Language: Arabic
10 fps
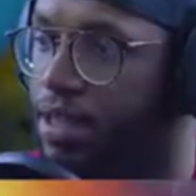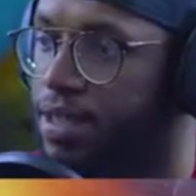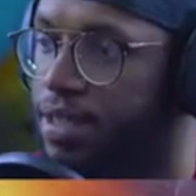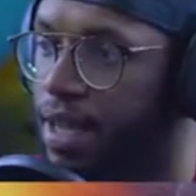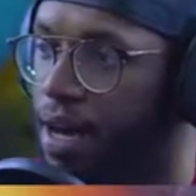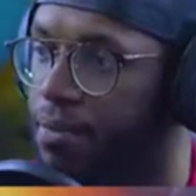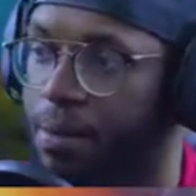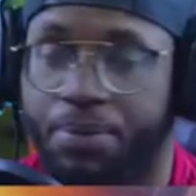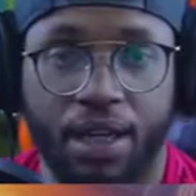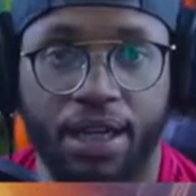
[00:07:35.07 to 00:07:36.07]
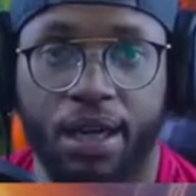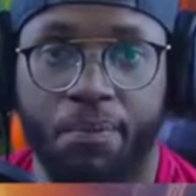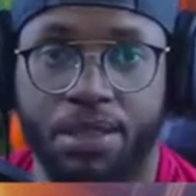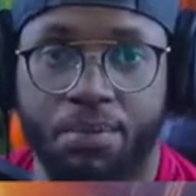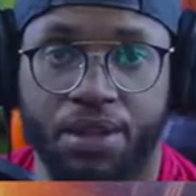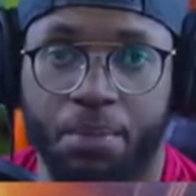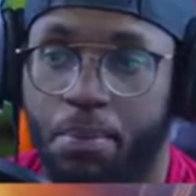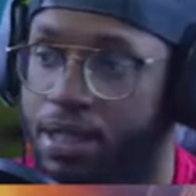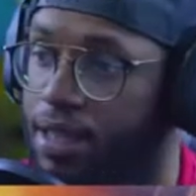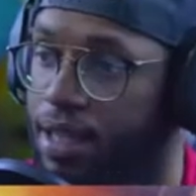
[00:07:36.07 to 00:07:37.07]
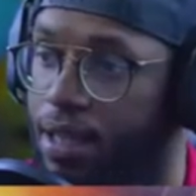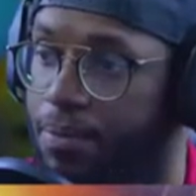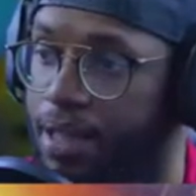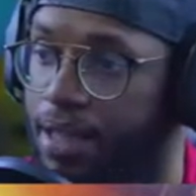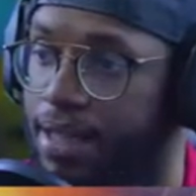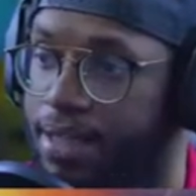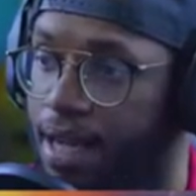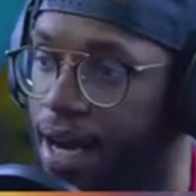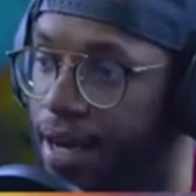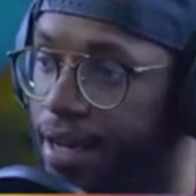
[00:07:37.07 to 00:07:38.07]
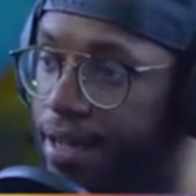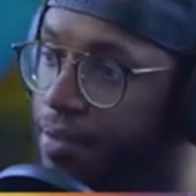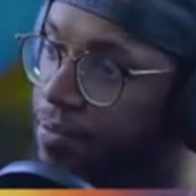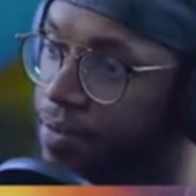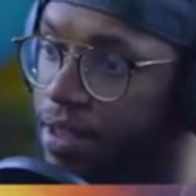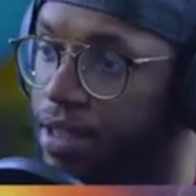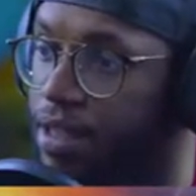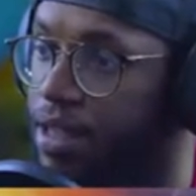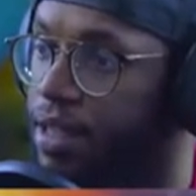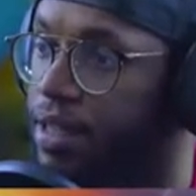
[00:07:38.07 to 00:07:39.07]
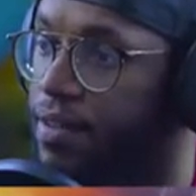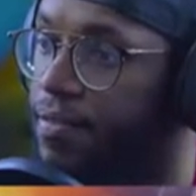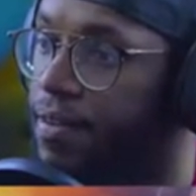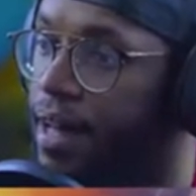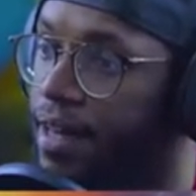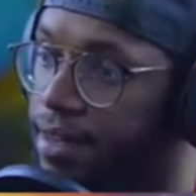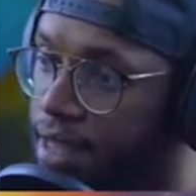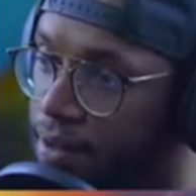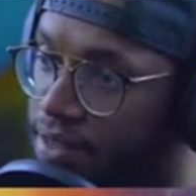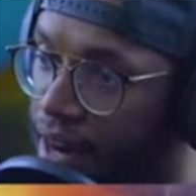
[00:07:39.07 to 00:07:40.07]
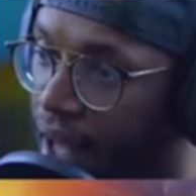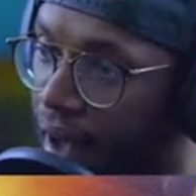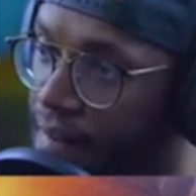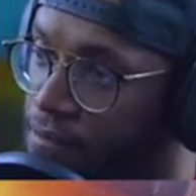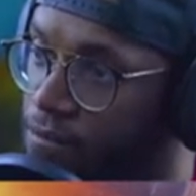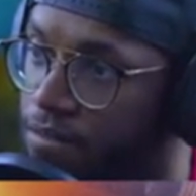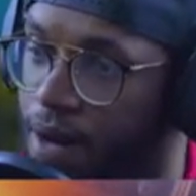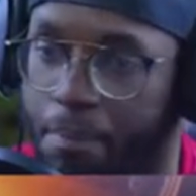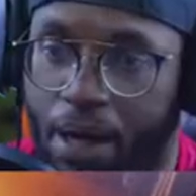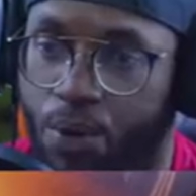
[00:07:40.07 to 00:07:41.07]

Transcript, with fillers: الصراحة ضبط لنا مسمى ضبط ضبط لنا سلاحنا فأنت بصراحة نمبر 1